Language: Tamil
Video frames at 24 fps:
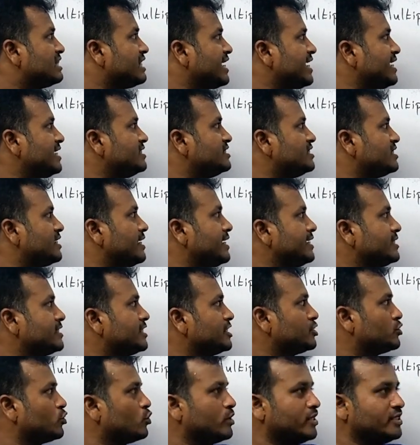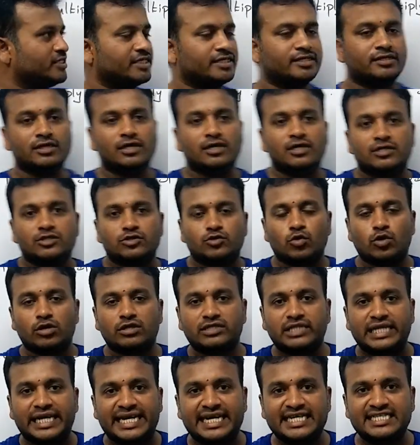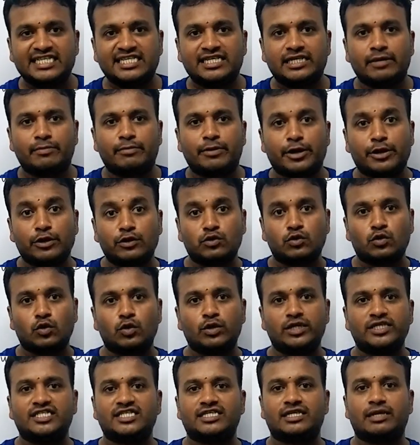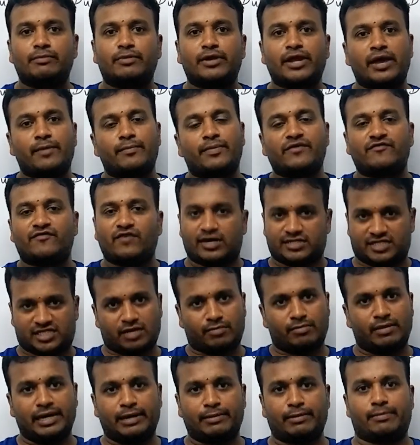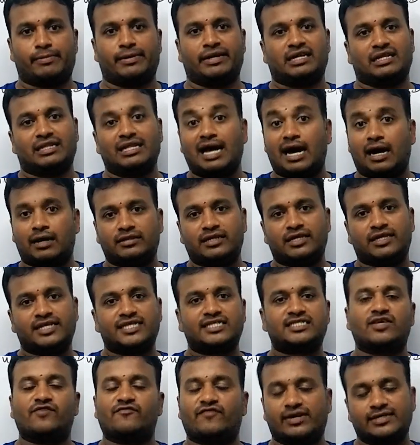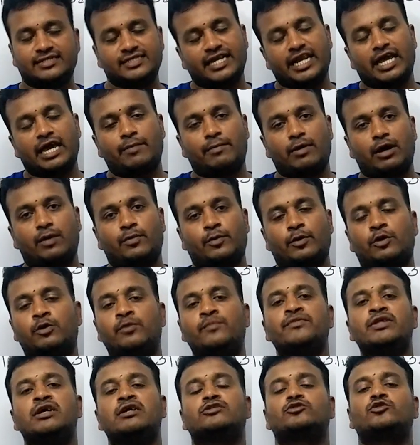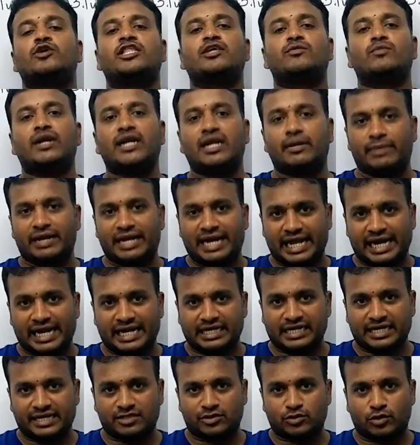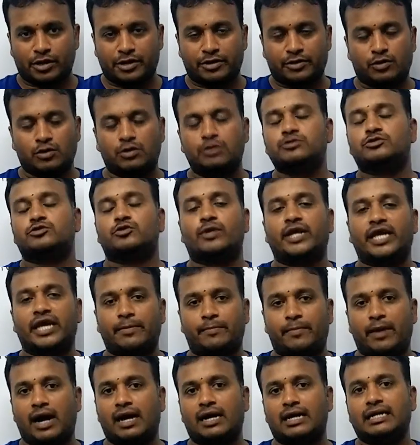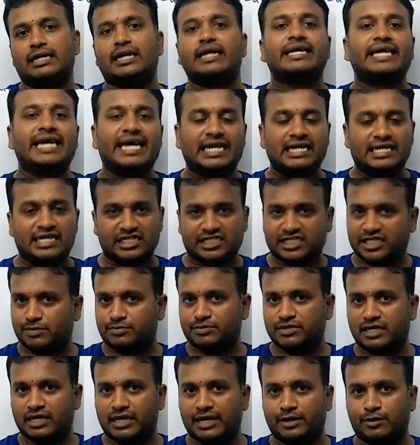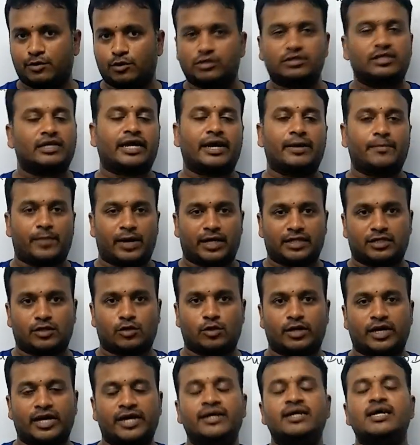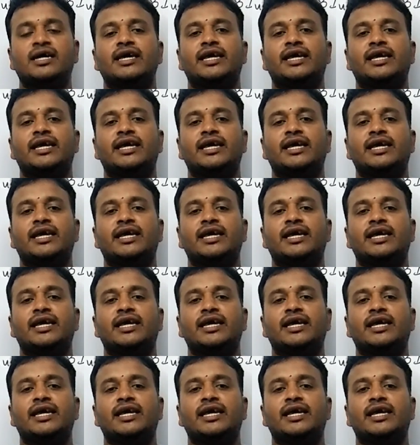த்ரீ டிஜிட் இன்ட்டு டூ டிஜிட் ஒரு த்ரீ டிஜிட் நம்பரையும் டூ டிஜிட் நம்பரையும் எப்படி ஃபாஸ்ட்டாக மல்டிபை பண்ணுறது அந்த ட்ரிக்ஸ் தான் ஃப்ரெண்ட்ஸ் இன்றைக்கி பார்க்க போகிறோம் ஸோ இதுக்கு முன்னாடி நம்ம நிறைய ட்ரிக்ஸ் சொல்லியிருக்கோம் ஸோ நீங்கள் பார்க்கலன்னா கீழே டிஸ்கிரிப்ஷன் லிங்க் கொடுத்துருக்கேன் பார்த்துக்கோங்க